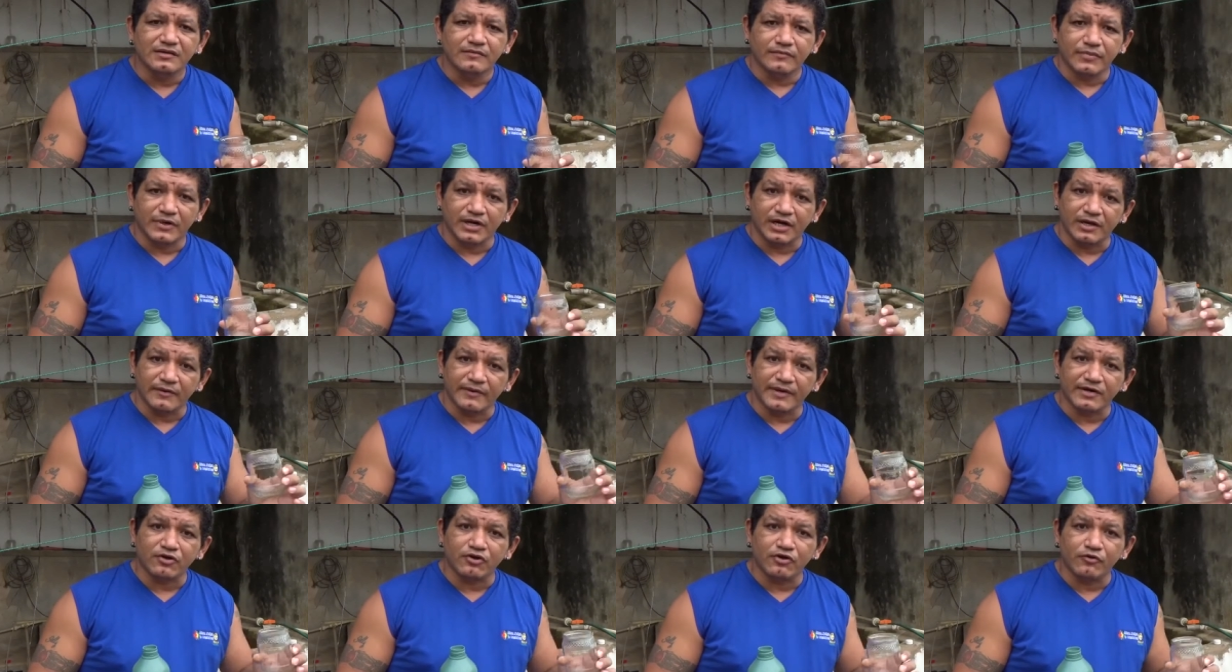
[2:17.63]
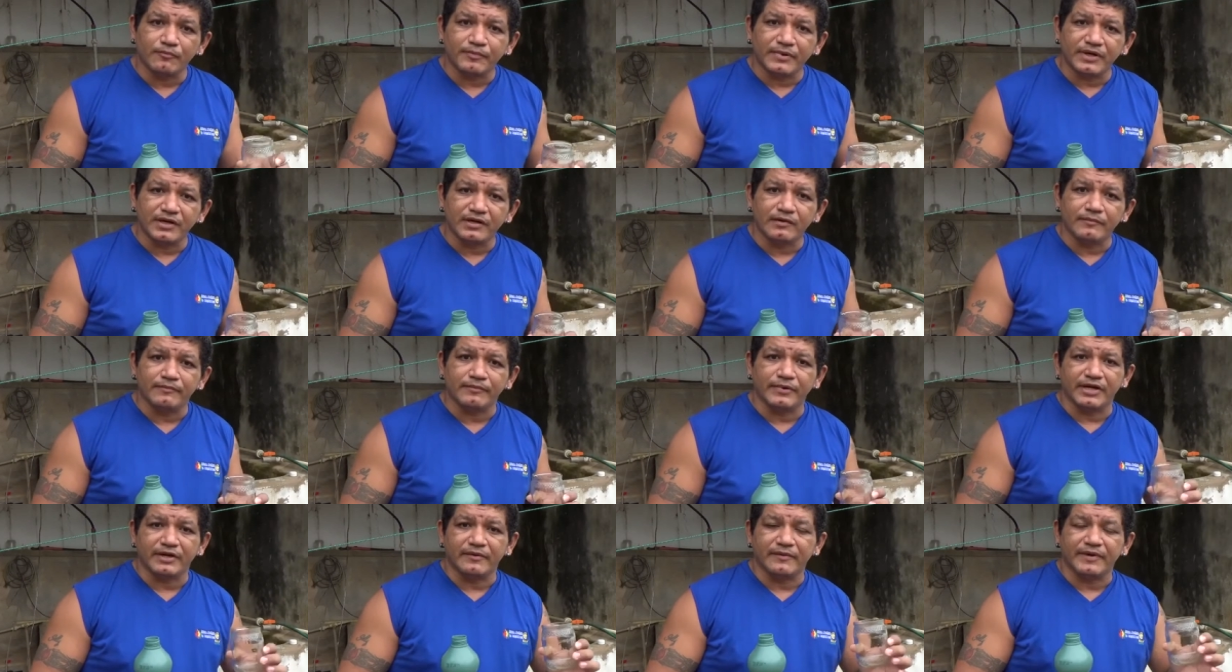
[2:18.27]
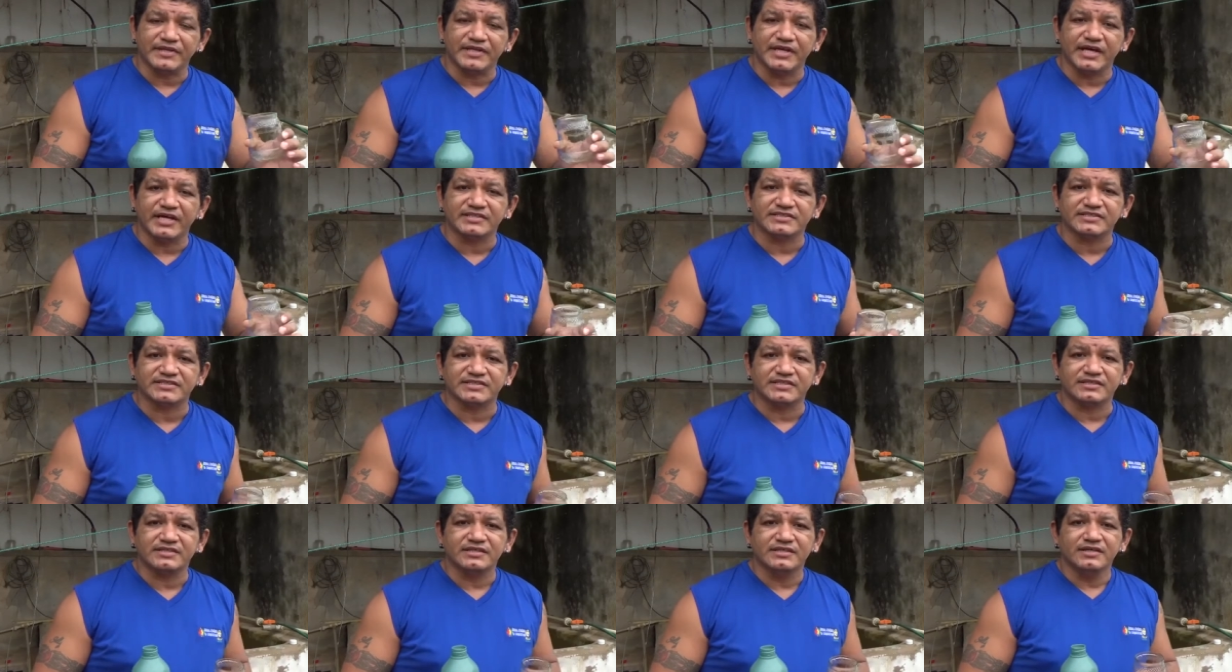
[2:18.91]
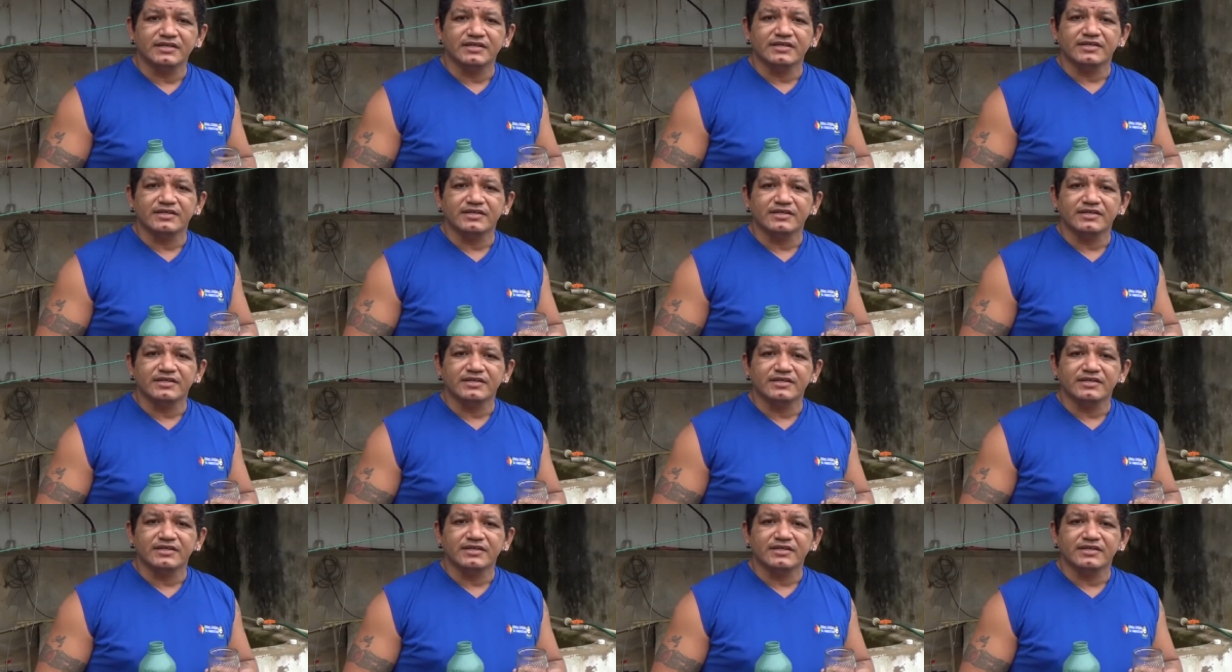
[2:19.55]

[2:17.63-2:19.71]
para lavar ropa, para bañarse